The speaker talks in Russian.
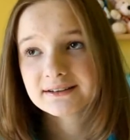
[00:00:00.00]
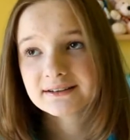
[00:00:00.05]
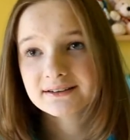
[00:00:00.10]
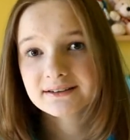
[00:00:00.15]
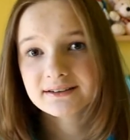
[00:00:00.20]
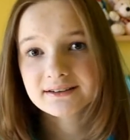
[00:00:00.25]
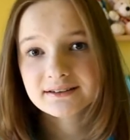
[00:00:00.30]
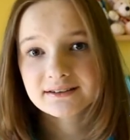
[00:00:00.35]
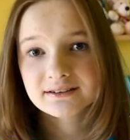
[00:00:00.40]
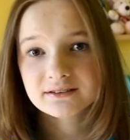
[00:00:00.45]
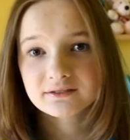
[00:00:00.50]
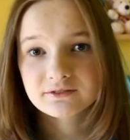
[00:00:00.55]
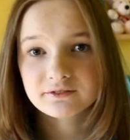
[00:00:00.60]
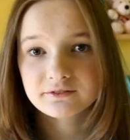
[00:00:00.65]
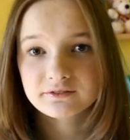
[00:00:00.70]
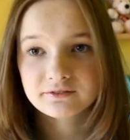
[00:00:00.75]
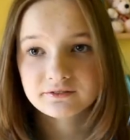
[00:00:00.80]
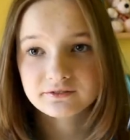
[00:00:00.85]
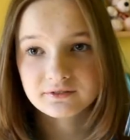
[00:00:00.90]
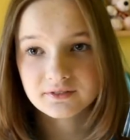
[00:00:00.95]
и
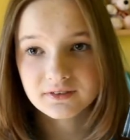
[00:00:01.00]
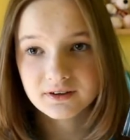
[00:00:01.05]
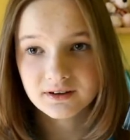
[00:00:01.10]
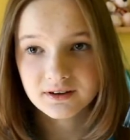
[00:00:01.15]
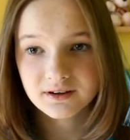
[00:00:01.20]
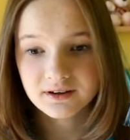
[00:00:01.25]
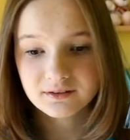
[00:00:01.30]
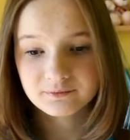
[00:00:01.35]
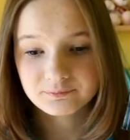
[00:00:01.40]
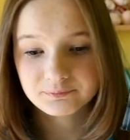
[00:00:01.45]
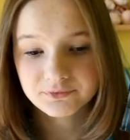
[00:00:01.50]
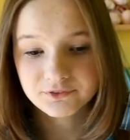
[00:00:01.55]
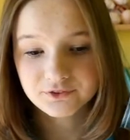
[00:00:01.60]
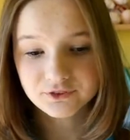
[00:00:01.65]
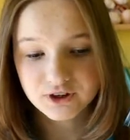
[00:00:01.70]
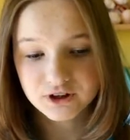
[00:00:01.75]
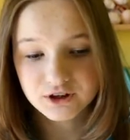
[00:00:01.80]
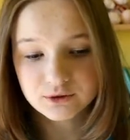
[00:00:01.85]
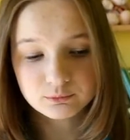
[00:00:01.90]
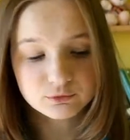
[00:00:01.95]
а,
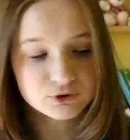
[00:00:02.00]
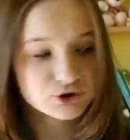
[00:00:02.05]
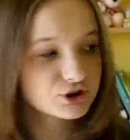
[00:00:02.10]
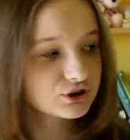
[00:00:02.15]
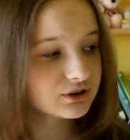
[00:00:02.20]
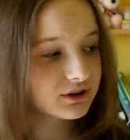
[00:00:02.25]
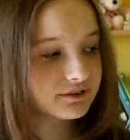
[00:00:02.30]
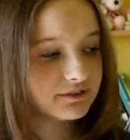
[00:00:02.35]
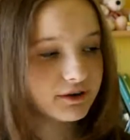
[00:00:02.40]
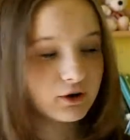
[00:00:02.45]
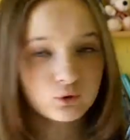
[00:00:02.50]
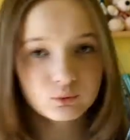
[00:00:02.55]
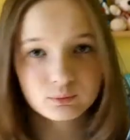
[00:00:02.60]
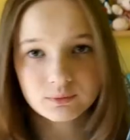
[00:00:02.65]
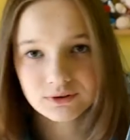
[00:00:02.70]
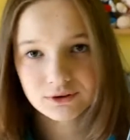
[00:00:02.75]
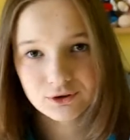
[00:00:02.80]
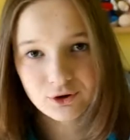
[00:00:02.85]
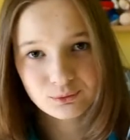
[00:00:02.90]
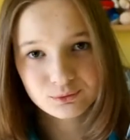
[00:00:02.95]
вот этому человеку,
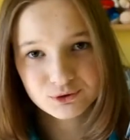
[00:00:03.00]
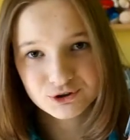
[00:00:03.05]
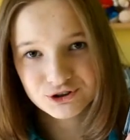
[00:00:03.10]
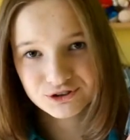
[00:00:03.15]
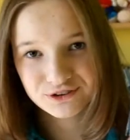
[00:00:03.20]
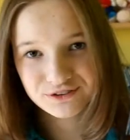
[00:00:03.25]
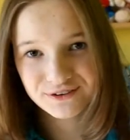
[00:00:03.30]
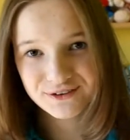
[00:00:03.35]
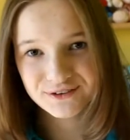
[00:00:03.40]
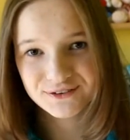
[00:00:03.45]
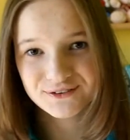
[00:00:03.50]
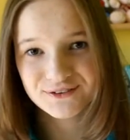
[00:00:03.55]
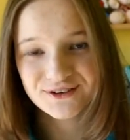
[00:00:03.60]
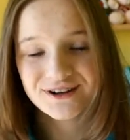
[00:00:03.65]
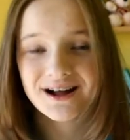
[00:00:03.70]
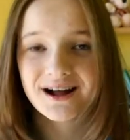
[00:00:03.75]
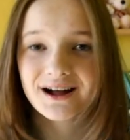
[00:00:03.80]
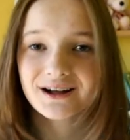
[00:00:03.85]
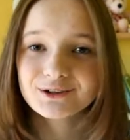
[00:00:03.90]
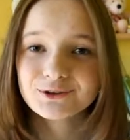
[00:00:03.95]
молодому человеку,
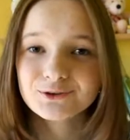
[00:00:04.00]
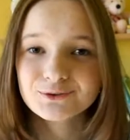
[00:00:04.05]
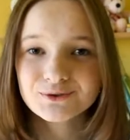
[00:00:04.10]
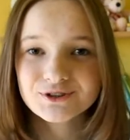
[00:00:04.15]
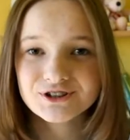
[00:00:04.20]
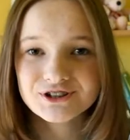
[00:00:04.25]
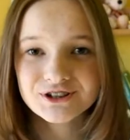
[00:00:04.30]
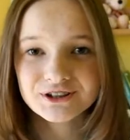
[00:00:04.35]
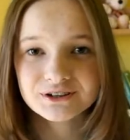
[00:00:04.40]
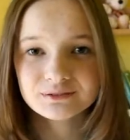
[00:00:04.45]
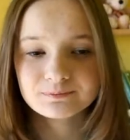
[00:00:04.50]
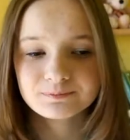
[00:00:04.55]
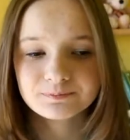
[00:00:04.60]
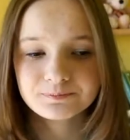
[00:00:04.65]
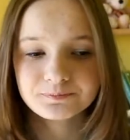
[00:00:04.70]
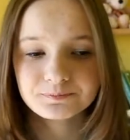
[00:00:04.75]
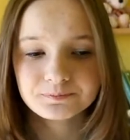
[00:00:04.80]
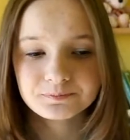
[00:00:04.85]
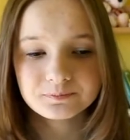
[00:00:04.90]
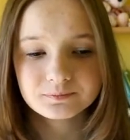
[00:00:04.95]
нужно
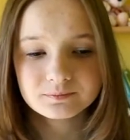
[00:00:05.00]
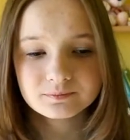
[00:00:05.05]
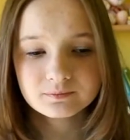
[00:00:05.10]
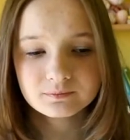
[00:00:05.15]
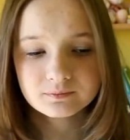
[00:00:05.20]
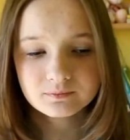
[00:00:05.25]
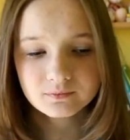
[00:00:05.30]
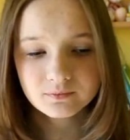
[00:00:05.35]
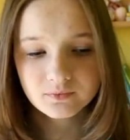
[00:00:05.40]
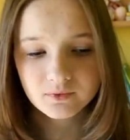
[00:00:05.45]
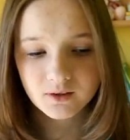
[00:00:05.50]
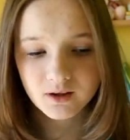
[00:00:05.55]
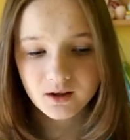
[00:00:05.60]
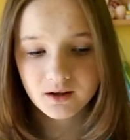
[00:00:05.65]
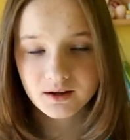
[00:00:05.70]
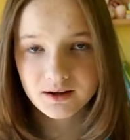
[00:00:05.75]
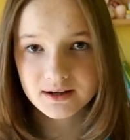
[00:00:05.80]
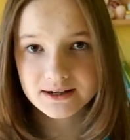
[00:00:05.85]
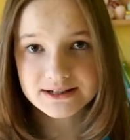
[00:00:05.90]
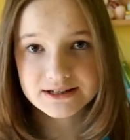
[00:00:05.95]

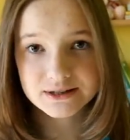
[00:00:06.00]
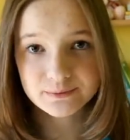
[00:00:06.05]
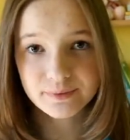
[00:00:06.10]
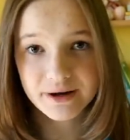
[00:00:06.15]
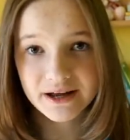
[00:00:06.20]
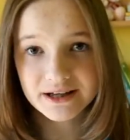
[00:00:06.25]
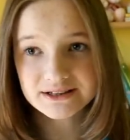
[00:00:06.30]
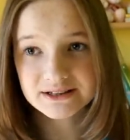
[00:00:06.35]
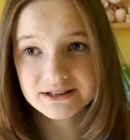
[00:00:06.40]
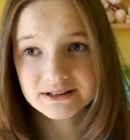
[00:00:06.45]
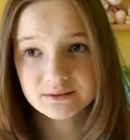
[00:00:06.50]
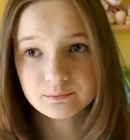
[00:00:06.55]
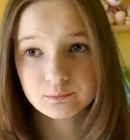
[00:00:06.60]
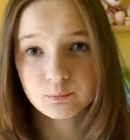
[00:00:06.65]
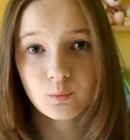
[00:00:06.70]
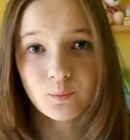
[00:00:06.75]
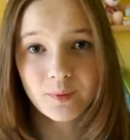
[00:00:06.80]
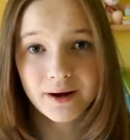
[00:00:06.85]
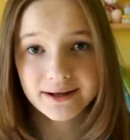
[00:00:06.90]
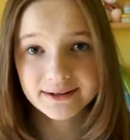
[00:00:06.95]
а, разобрать
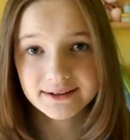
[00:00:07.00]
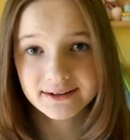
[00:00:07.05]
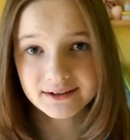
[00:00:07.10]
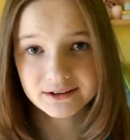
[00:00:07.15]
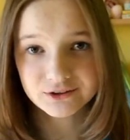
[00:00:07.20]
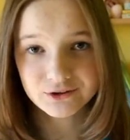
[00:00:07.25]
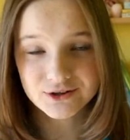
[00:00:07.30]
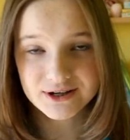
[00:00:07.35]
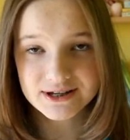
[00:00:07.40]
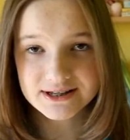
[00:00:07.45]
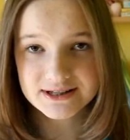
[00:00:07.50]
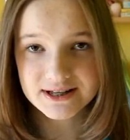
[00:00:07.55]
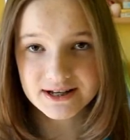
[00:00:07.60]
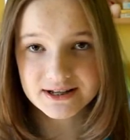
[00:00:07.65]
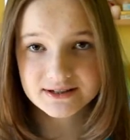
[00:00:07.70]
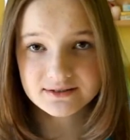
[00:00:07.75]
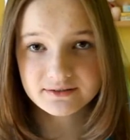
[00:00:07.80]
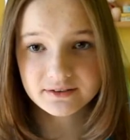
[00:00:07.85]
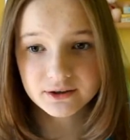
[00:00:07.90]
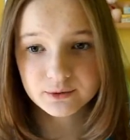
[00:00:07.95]
бумаги, которые
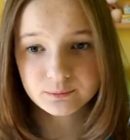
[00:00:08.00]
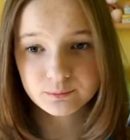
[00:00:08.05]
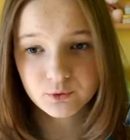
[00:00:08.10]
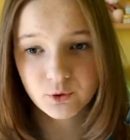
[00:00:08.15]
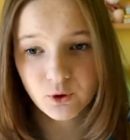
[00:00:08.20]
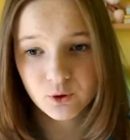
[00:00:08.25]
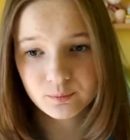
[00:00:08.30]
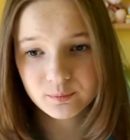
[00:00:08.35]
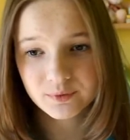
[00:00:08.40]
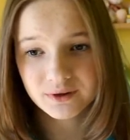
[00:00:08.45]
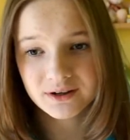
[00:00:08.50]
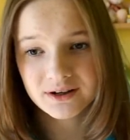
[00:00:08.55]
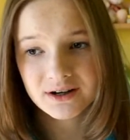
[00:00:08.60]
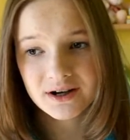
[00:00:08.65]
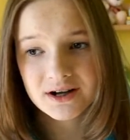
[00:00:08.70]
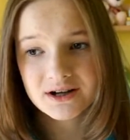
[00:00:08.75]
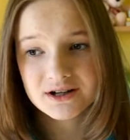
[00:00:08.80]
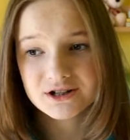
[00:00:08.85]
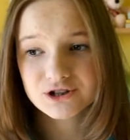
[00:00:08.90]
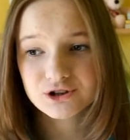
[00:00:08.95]
остались в этом доме,
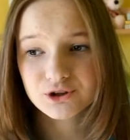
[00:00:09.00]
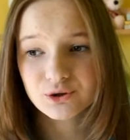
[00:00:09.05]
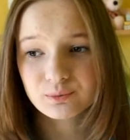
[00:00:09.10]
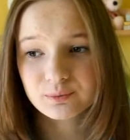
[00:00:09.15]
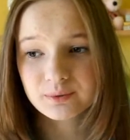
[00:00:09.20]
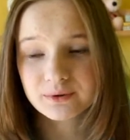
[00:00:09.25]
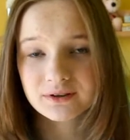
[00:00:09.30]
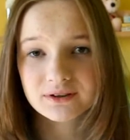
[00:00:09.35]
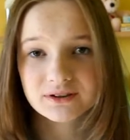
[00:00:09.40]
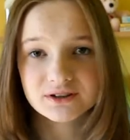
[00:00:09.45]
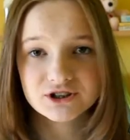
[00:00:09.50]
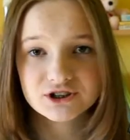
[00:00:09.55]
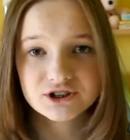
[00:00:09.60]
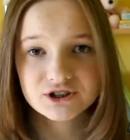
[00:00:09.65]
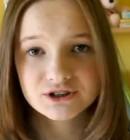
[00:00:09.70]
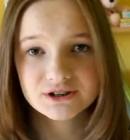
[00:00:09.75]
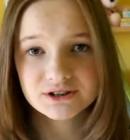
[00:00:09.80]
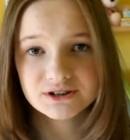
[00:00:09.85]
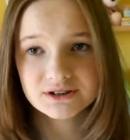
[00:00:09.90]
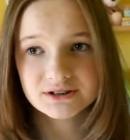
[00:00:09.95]
чтобы
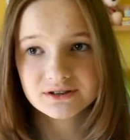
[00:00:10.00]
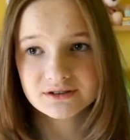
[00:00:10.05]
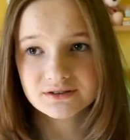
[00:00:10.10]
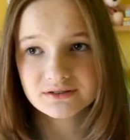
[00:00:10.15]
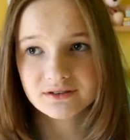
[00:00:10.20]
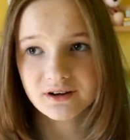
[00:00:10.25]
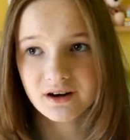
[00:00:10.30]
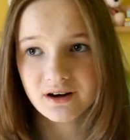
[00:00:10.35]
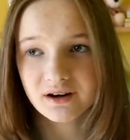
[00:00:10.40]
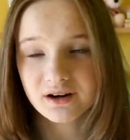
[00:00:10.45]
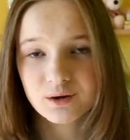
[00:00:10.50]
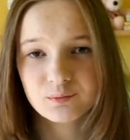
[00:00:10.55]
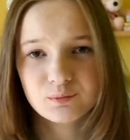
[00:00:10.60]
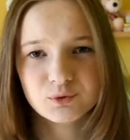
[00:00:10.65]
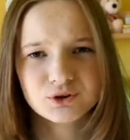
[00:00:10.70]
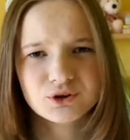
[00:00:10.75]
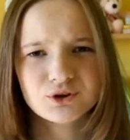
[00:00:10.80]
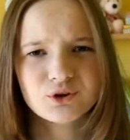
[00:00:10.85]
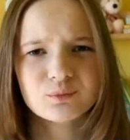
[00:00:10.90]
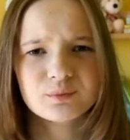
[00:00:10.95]
решить, а,
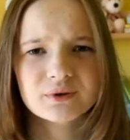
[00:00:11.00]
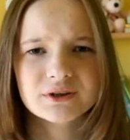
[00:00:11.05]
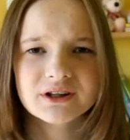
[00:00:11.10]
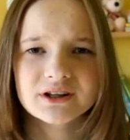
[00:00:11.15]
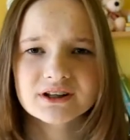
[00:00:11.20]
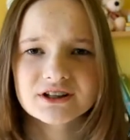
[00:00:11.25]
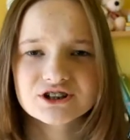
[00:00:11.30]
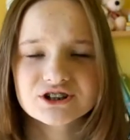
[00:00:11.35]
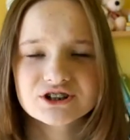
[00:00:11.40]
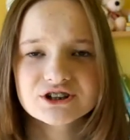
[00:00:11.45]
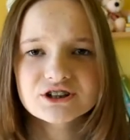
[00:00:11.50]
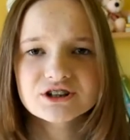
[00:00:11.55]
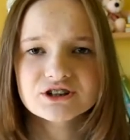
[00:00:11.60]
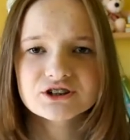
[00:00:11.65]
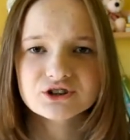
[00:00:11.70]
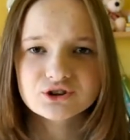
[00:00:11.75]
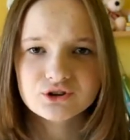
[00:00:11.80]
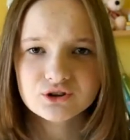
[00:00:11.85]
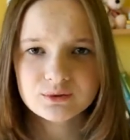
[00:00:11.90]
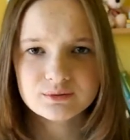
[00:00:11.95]
кому этот дом
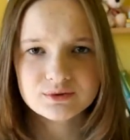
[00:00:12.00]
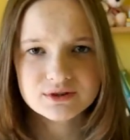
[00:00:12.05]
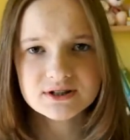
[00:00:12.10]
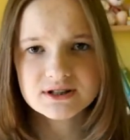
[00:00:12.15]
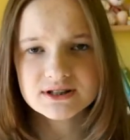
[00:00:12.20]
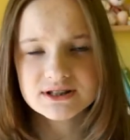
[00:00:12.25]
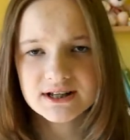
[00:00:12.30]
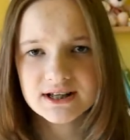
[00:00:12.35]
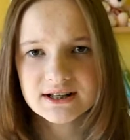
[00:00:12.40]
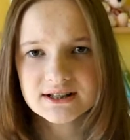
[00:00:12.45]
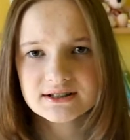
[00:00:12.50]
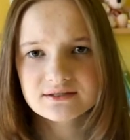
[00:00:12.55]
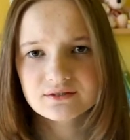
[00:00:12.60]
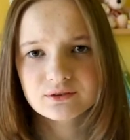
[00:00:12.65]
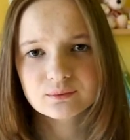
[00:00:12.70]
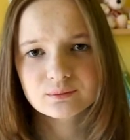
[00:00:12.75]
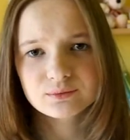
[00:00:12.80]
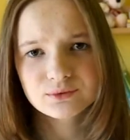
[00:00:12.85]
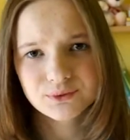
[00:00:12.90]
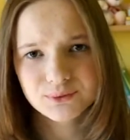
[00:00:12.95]
принадлежит, что там с
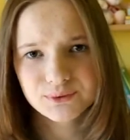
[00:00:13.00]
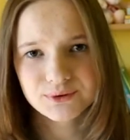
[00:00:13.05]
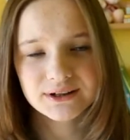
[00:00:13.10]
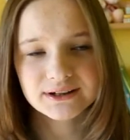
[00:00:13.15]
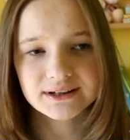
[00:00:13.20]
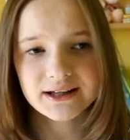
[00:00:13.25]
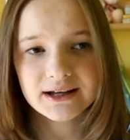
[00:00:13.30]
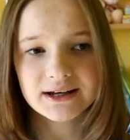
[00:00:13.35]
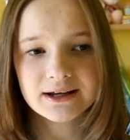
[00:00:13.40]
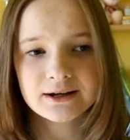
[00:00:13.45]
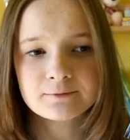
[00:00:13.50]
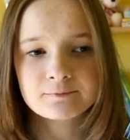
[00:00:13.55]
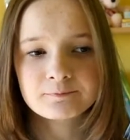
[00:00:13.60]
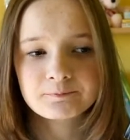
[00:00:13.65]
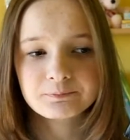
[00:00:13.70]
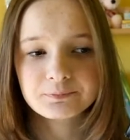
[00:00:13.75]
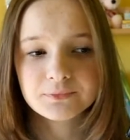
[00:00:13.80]
наследством, ну и так далее